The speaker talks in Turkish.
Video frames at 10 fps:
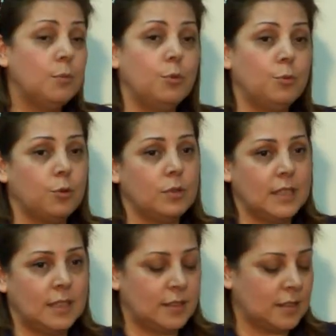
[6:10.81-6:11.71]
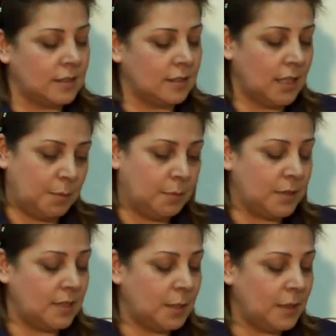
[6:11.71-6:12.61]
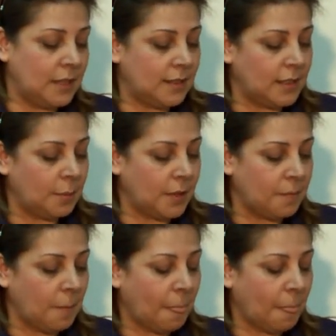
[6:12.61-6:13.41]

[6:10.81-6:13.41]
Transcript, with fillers: mümkün değildir. Hepimizin de bildiği gibi.